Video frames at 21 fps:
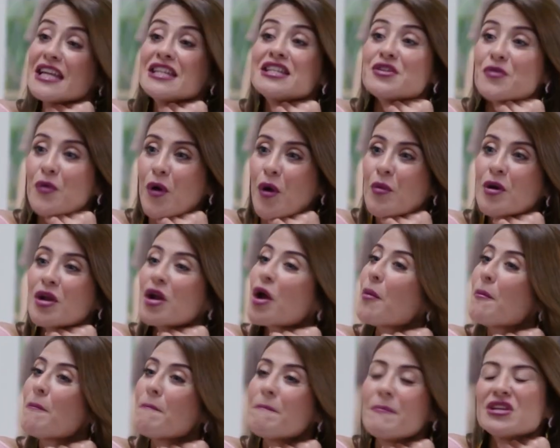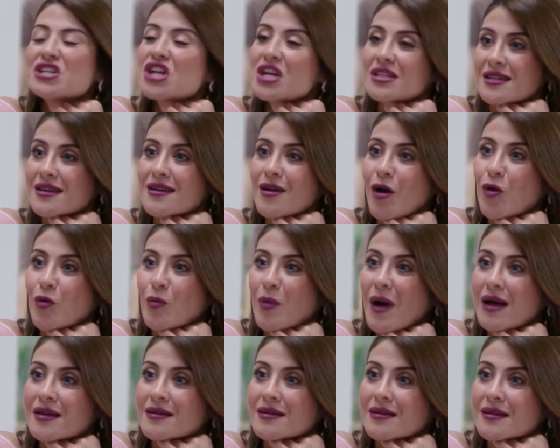انت وعمر مش هترجعوا
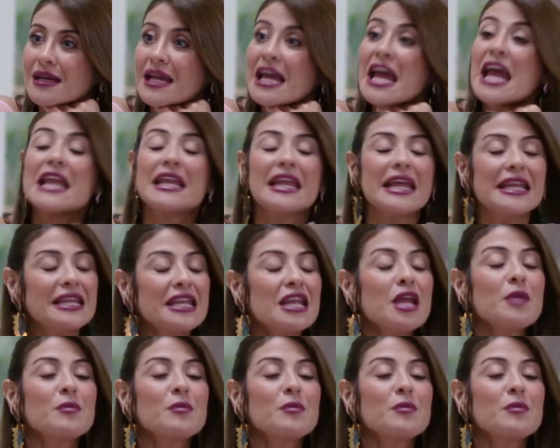لبعض لان